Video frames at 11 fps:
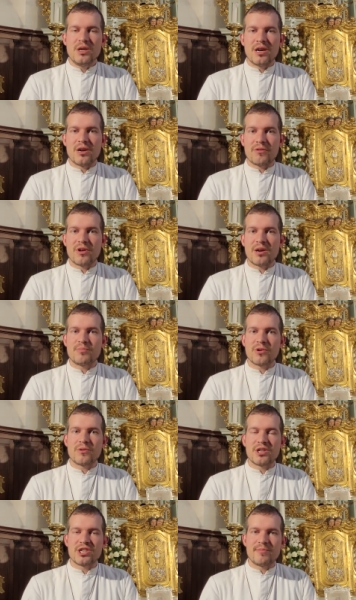Alors voilà
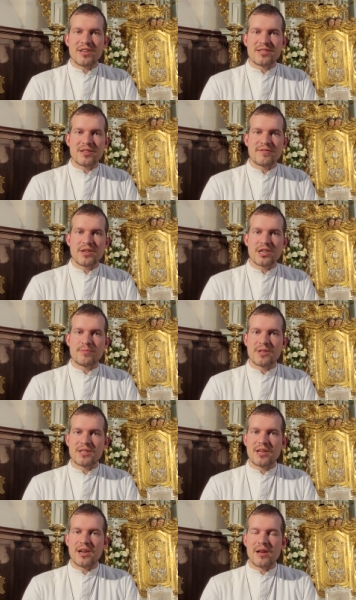pourquoi j'aime la Sainte Vierge,
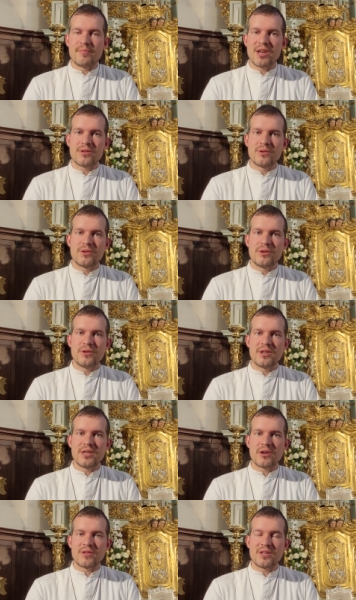parce qu'elle est la mère de Dieu
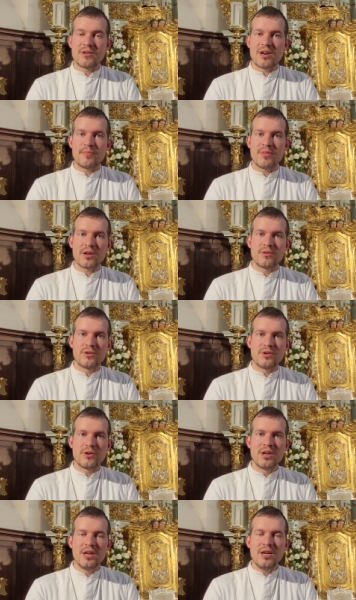et qu'en étant la mère de
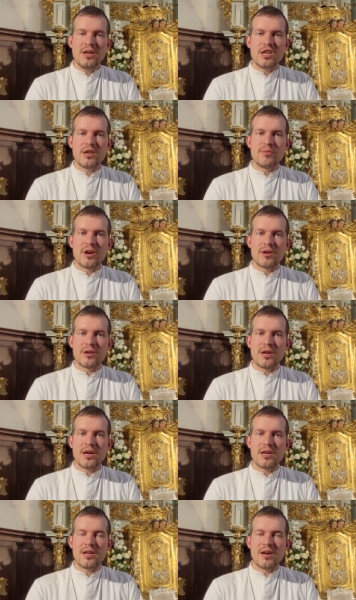Dieu, eh bien,
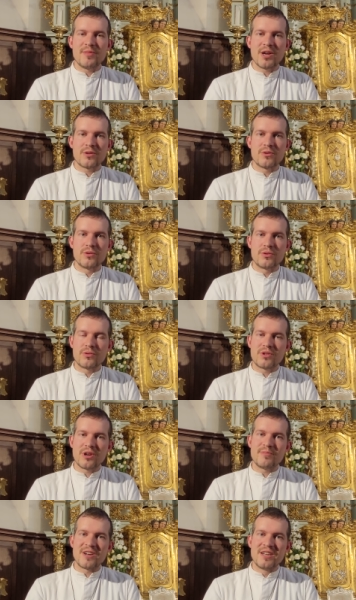elle est la mère de, de
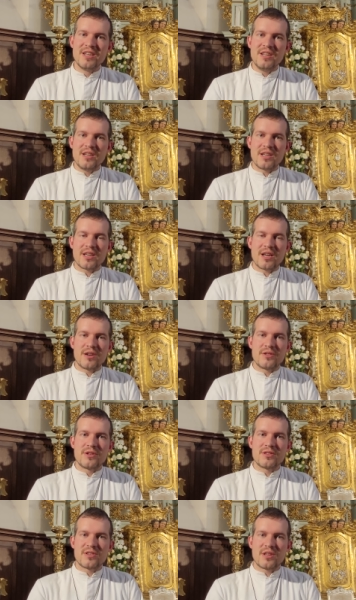tout homme et qu'elle
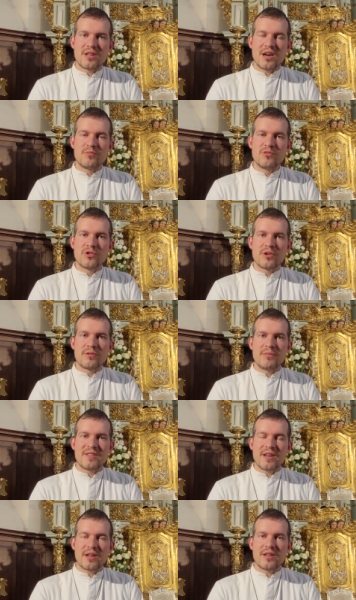donne cet amour
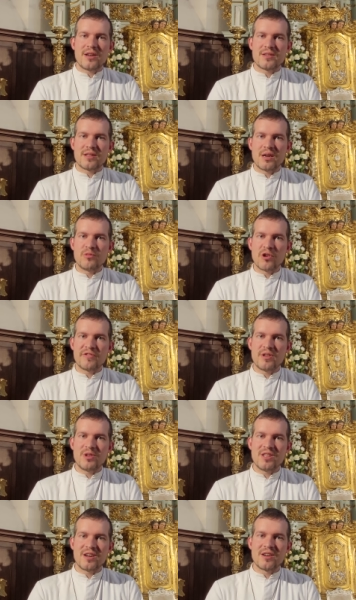maternel, cet amour
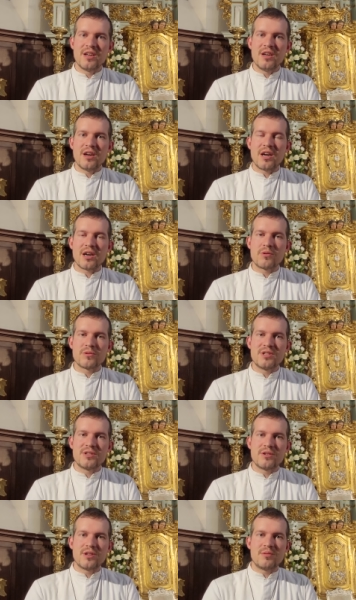féminin
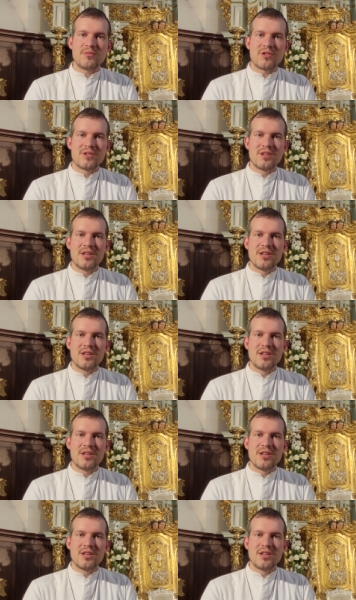inconditionnellement